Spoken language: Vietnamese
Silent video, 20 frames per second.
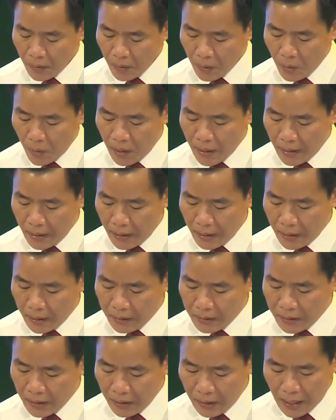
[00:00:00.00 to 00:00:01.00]
của
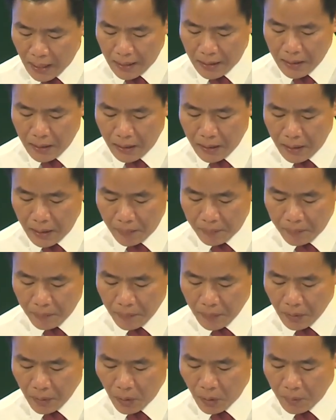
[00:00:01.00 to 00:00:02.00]
hệ sinh thái khởi nghiệp
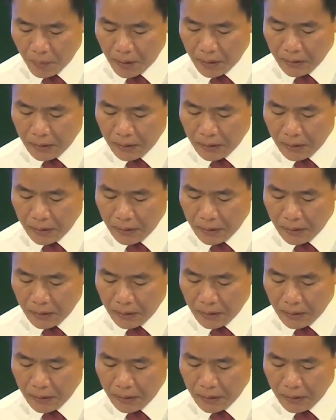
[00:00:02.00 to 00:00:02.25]
đổi mới